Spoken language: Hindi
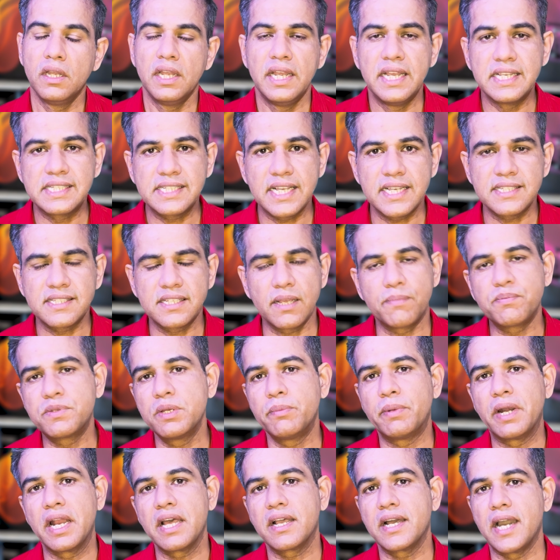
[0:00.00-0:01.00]
इसका सबसे
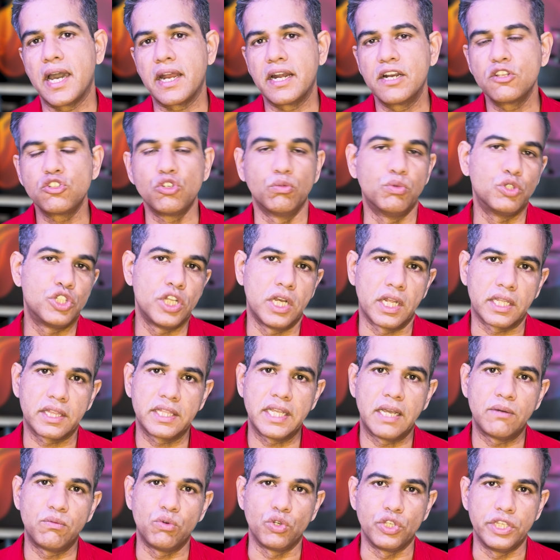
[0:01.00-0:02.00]
बड़ा कारण जो मुझे लगता
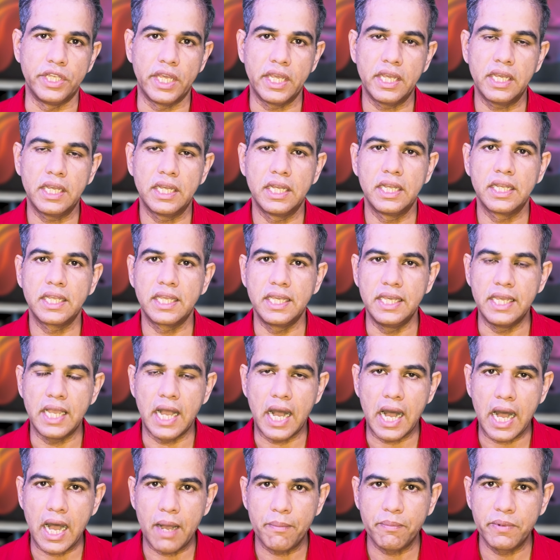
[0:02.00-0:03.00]
है वो ये कि
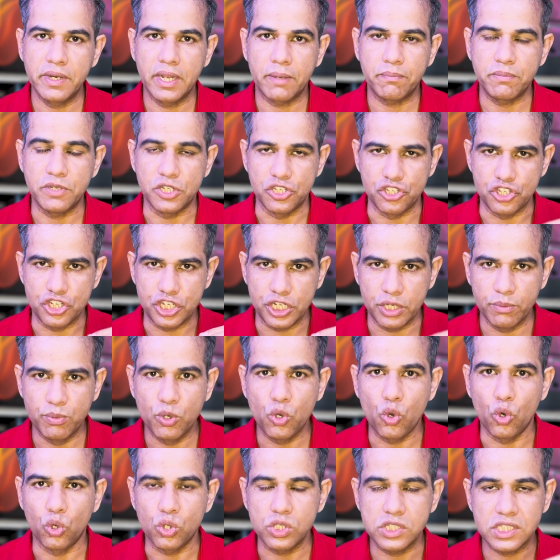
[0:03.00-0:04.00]
आपने अपनी जीभ
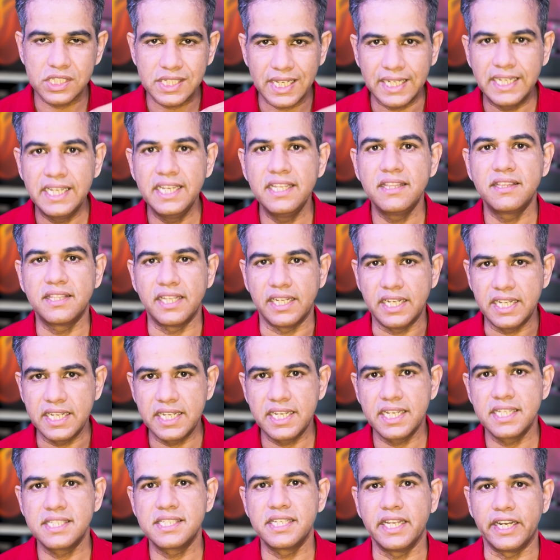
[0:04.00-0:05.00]
को सही
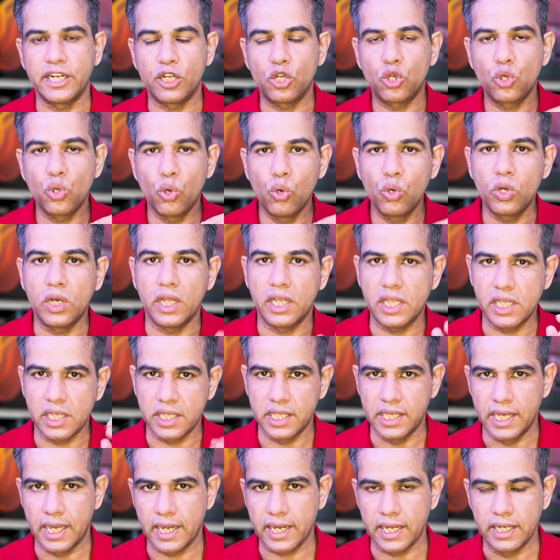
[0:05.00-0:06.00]
तरीके से टोन नहीं
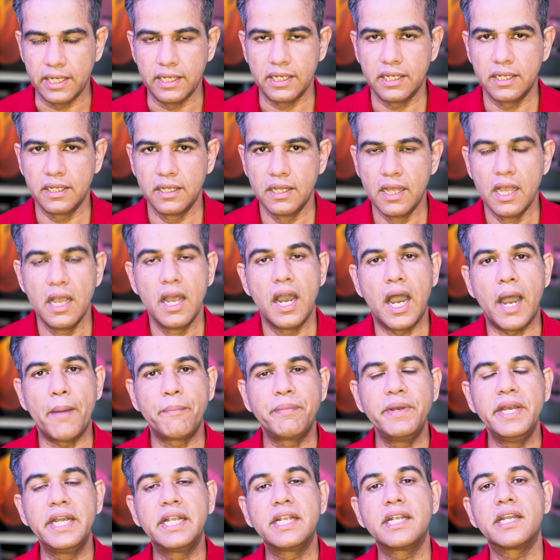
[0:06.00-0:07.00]
किया है
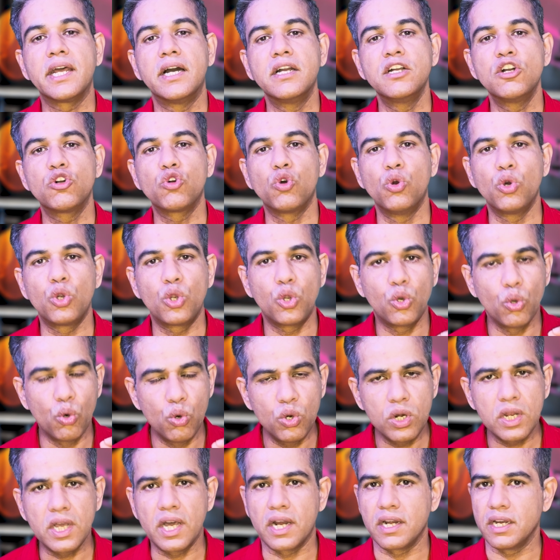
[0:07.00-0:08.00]
अपनी टंग को
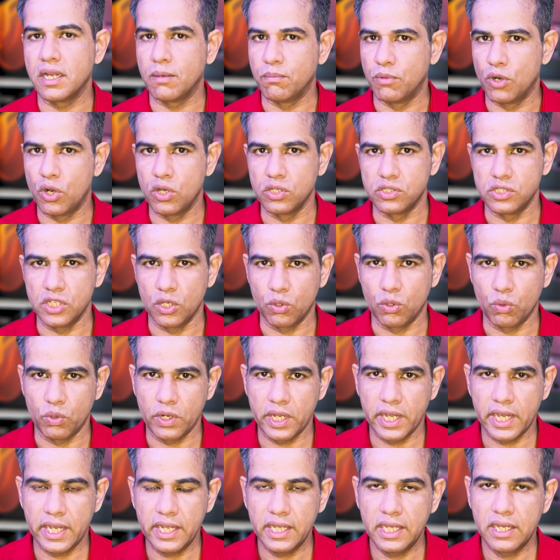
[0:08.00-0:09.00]
टोन करना बहुत ज़रूरी
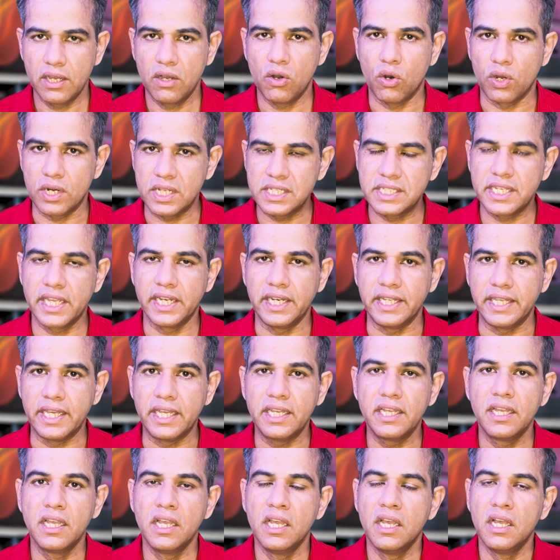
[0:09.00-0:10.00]
है और इसके लिए
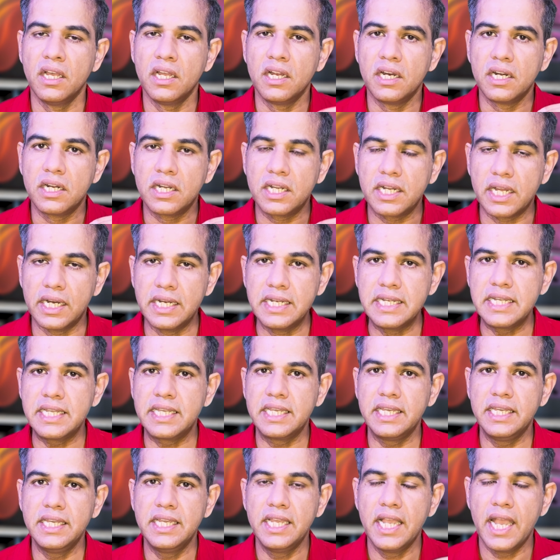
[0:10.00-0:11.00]
टंग
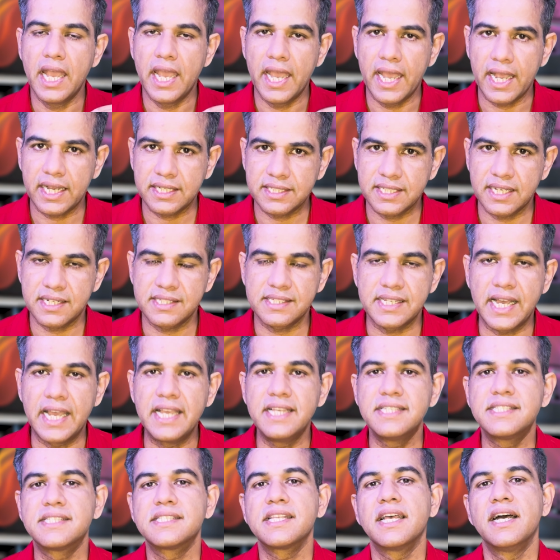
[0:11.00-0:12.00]
की
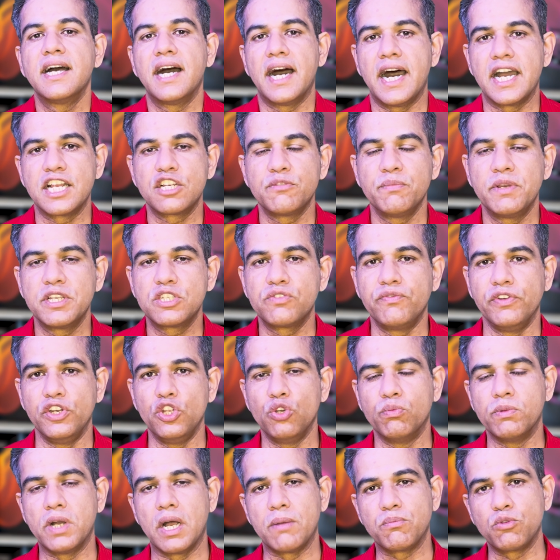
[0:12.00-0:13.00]
एक्सरसाइज आज मैं इस वीडियो
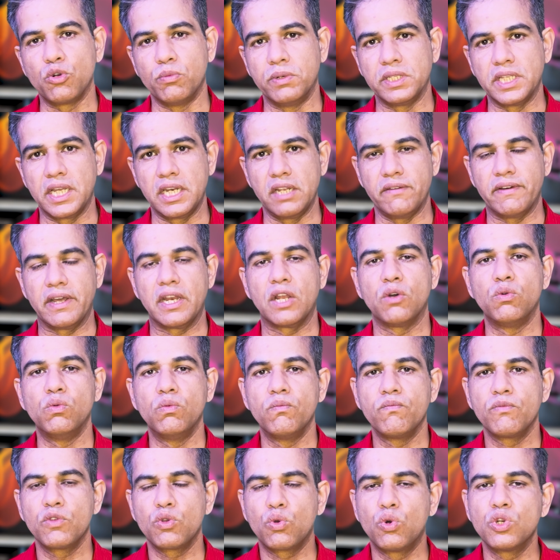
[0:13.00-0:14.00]
में आपको बताने वाला हूं
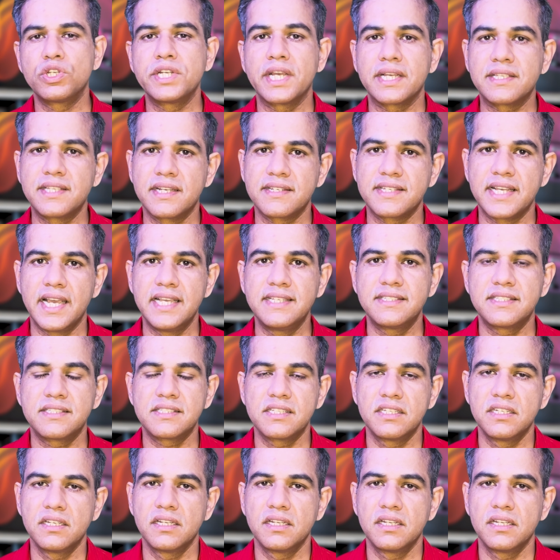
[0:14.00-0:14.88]
कुछ एक्सरसाइज